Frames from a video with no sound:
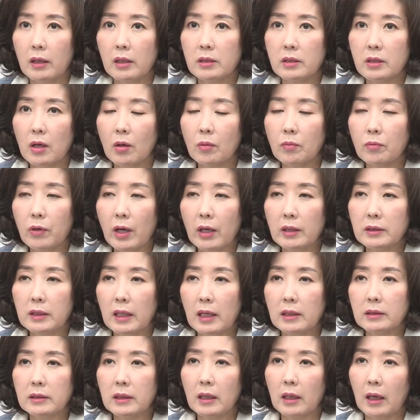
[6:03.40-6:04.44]
이 정부의
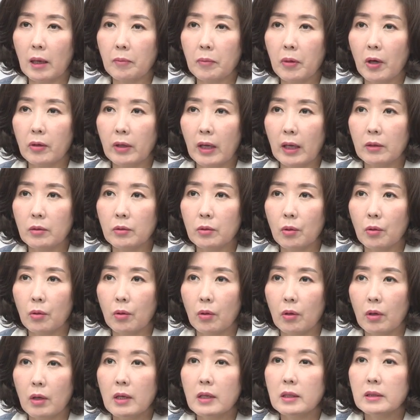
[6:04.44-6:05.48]
세제
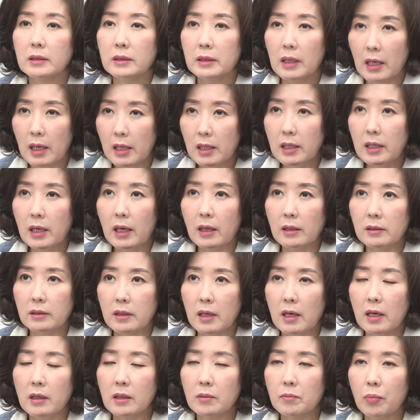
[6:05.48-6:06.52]
개편안도 제이의
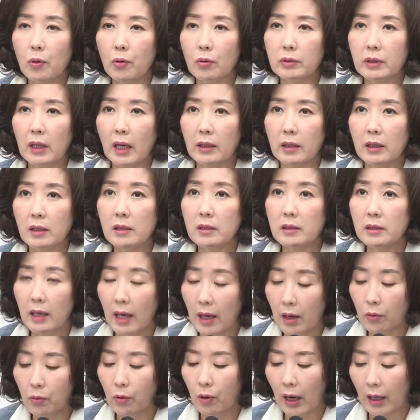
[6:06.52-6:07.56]
세금 폭탄을
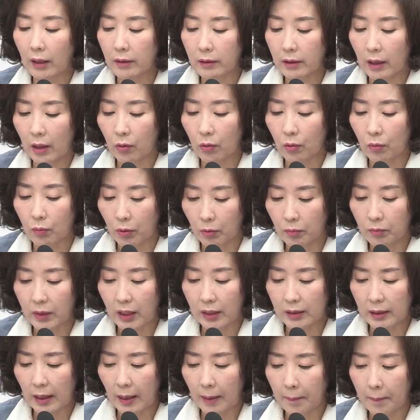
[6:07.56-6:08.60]
예고한다고
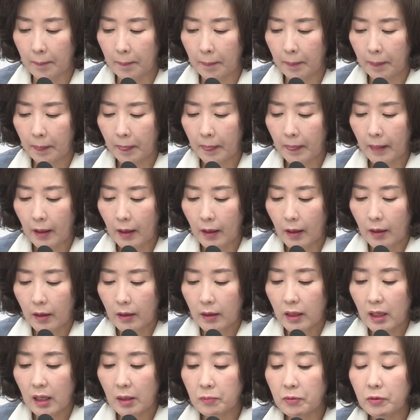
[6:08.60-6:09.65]
봅니다.
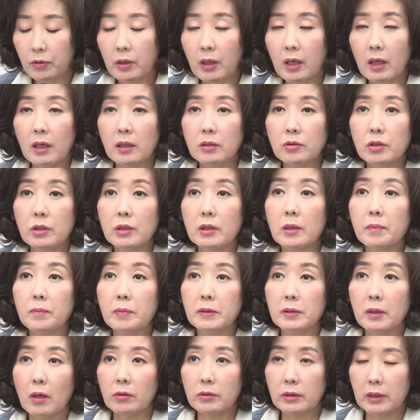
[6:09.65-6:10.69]
이 분기
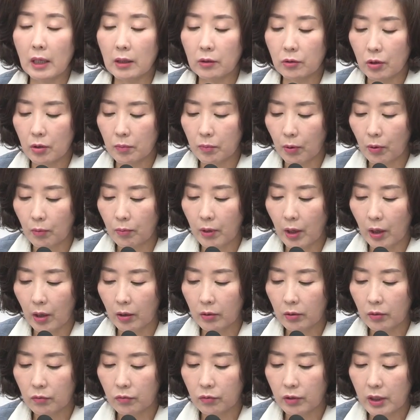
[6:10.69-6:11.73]
지디피 성장률
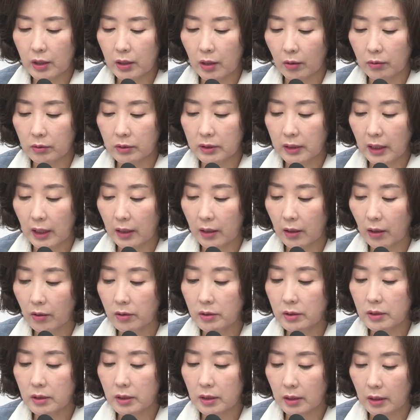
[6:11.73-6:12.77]
보면 우리 경제의
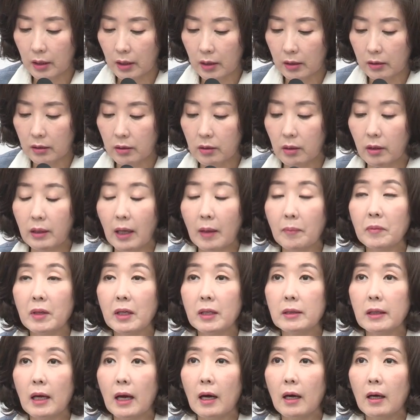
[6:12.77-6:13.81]
현실이
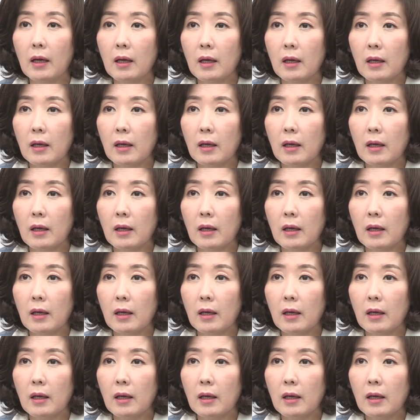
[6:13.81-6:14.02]
드러납니다.